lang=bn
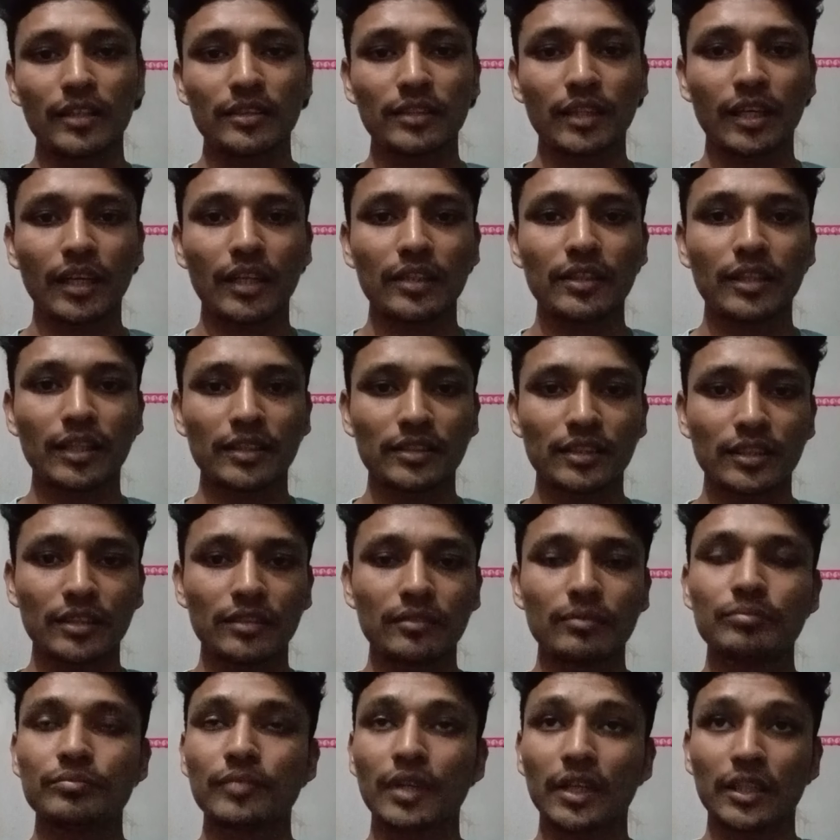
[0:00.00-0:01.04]
যারা তার সাথে
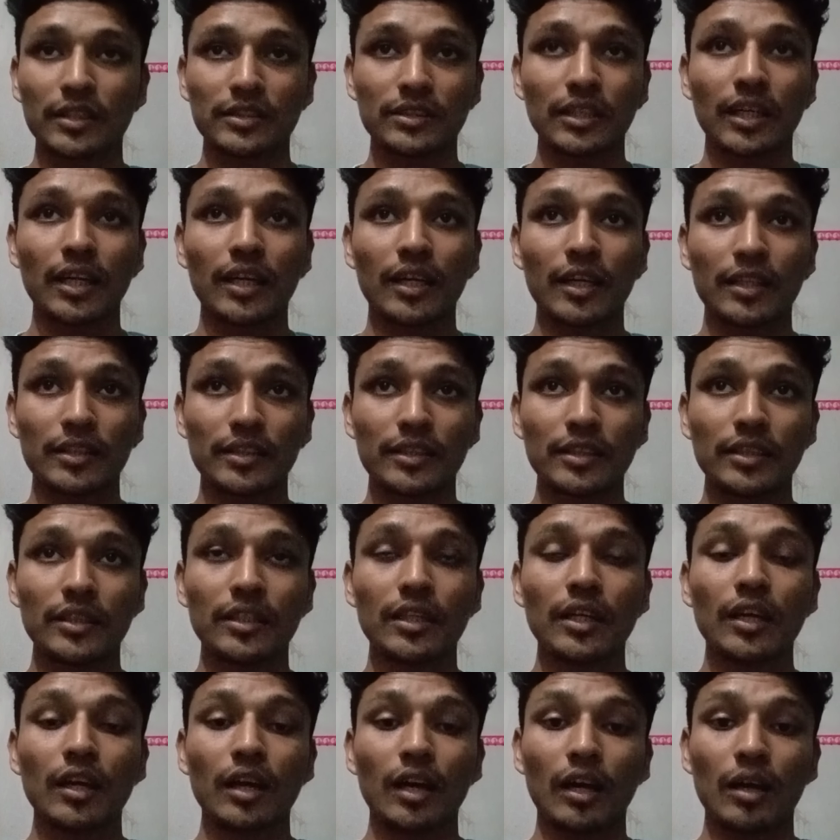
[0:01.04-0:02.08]
মানে যারা আর কি
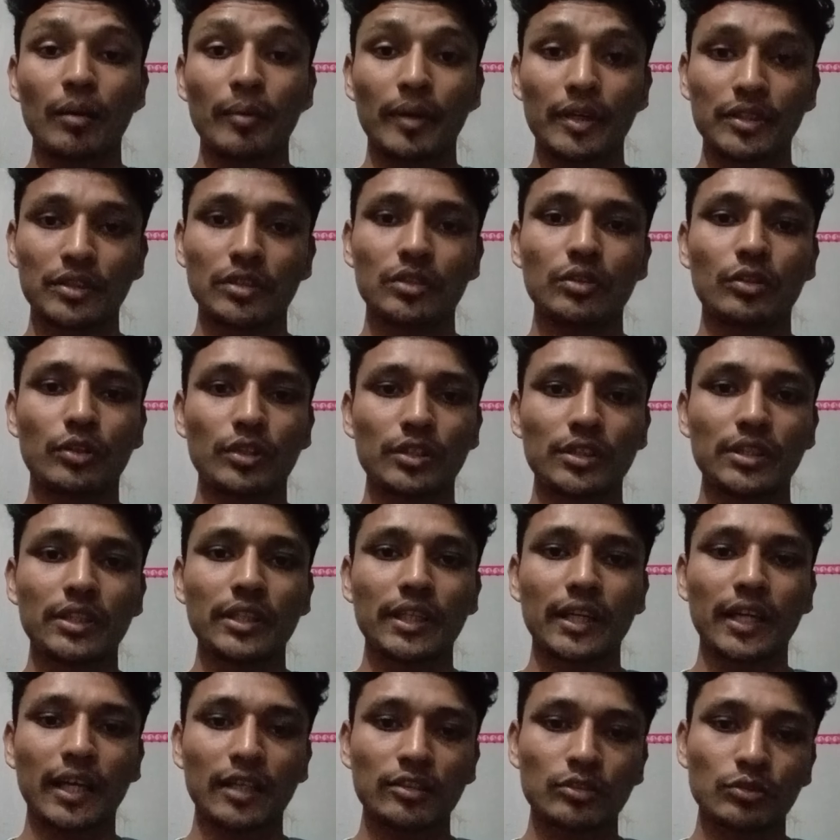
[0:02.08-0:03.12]
ভাইয়ের সাথে অনেক
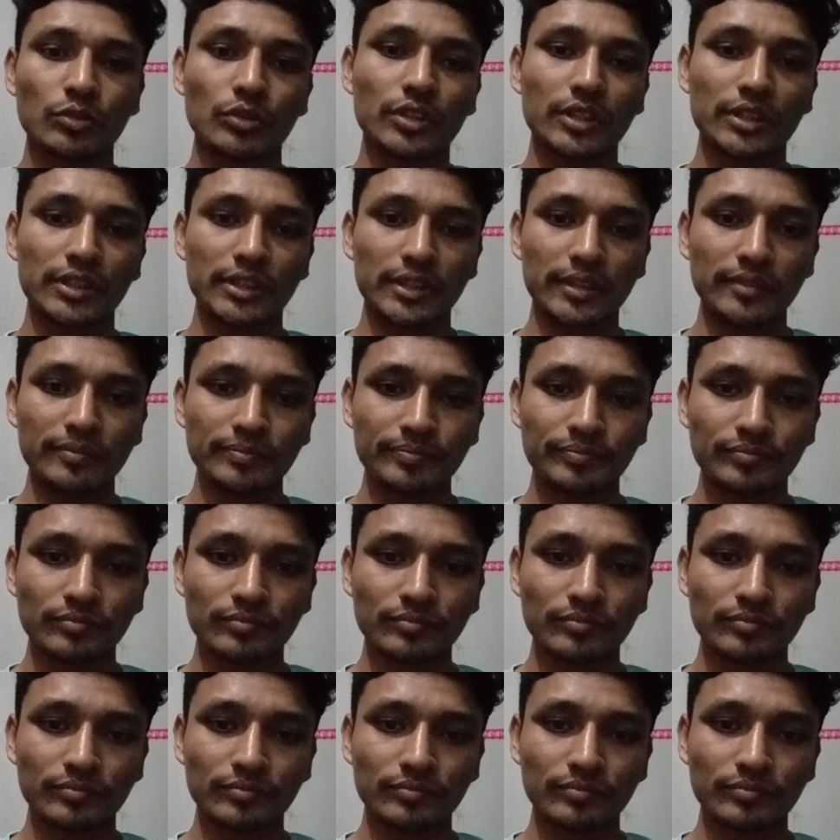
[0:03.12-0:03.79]
নিয়ে কাজ করতেছি